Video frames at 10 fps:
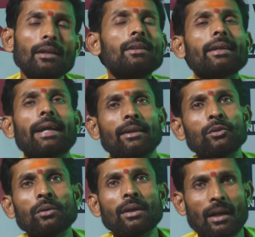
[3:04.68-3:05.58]
ఇది
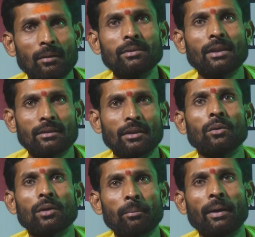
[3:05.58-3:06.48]
కేతుగ్రహం చేసే
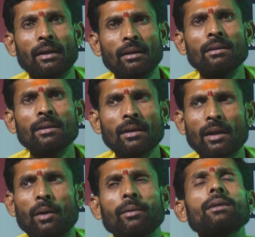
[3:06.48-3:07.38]
ఒక పని
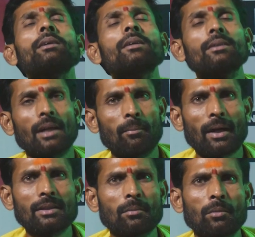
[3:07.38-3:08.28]
కాబట్టి
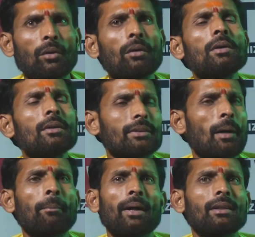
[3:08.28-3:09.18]
సమాజంలో
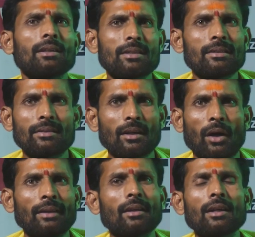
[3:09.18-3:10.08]
సంపాదన చేస్తారు
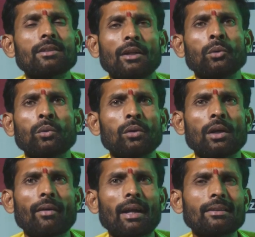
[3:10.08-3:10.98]
అందరు చదువుకున్న
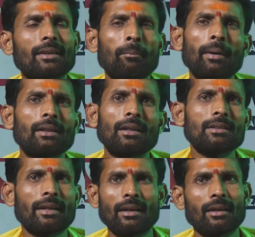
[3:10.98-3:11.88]
వాళ్ళే సంపాదన
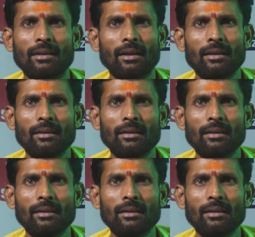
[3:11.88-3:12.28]
చేయరు కదా